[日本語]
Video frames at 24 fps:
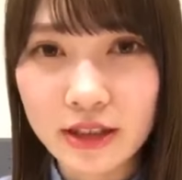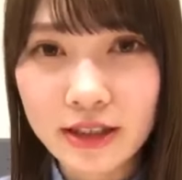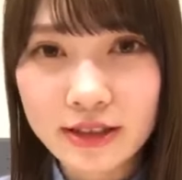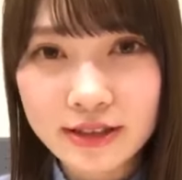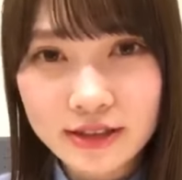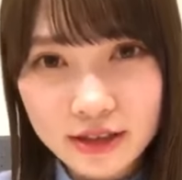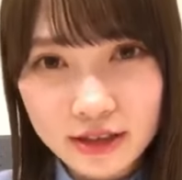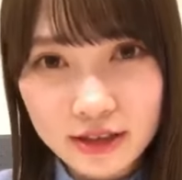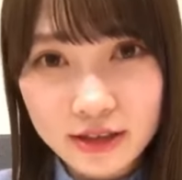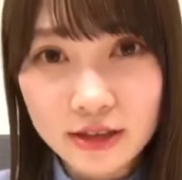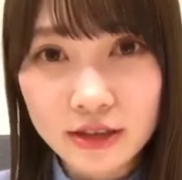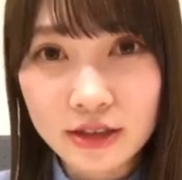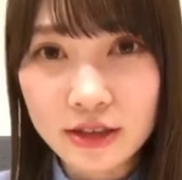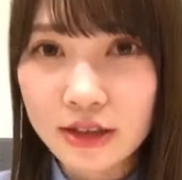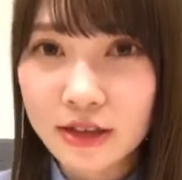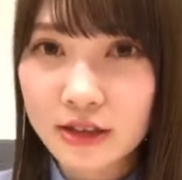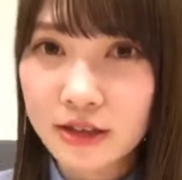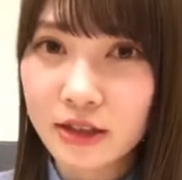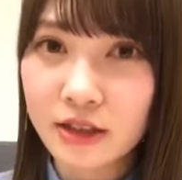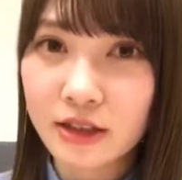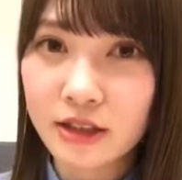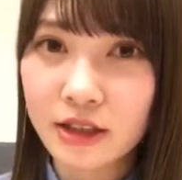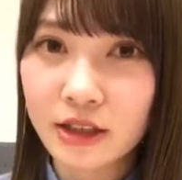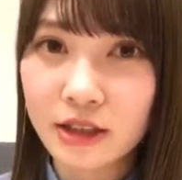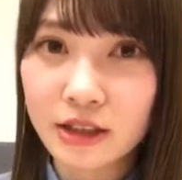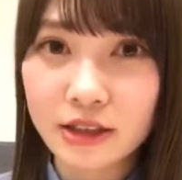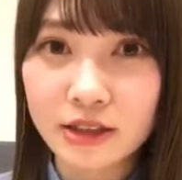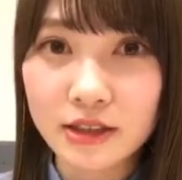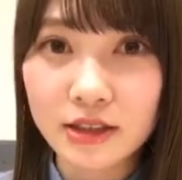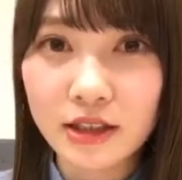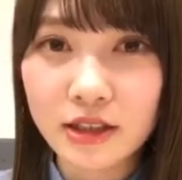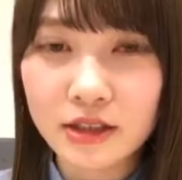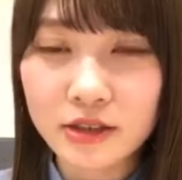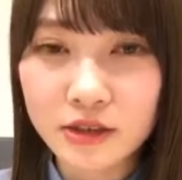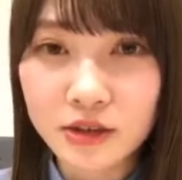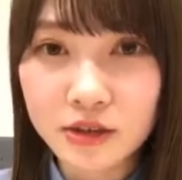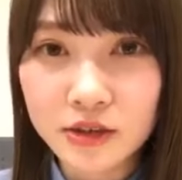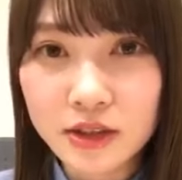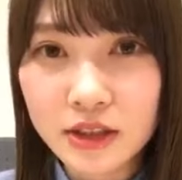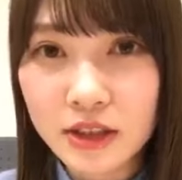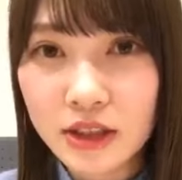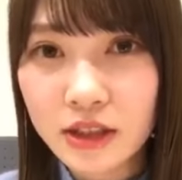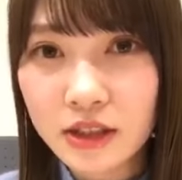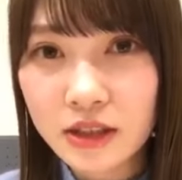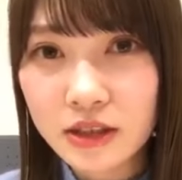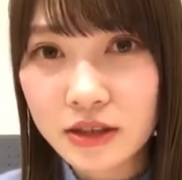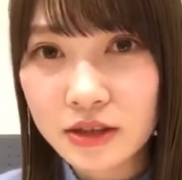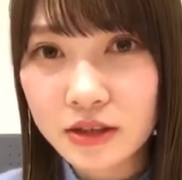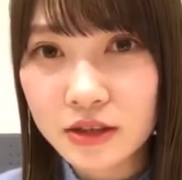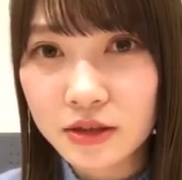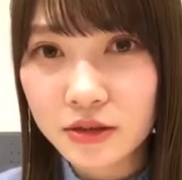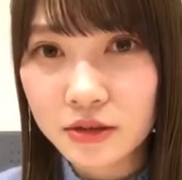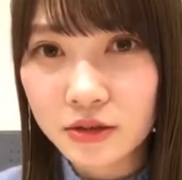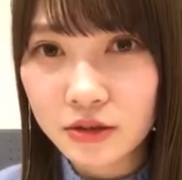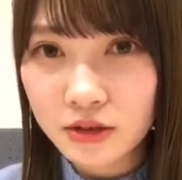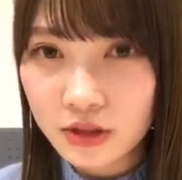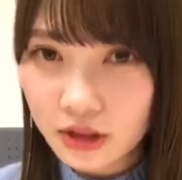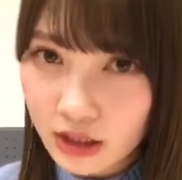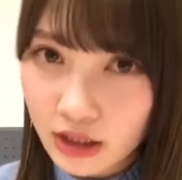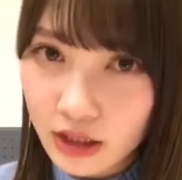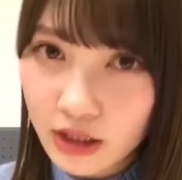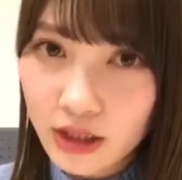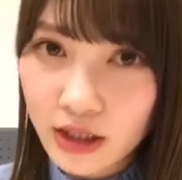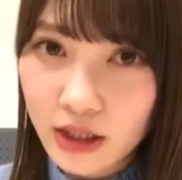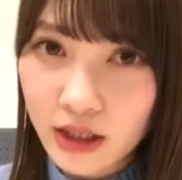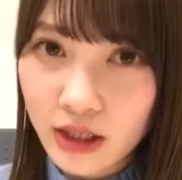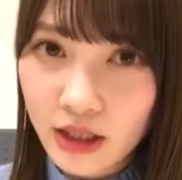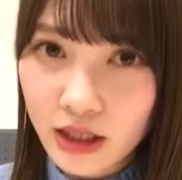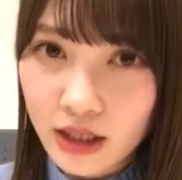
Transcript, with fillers: 春日さんってさなんかさ存在ってすごくない？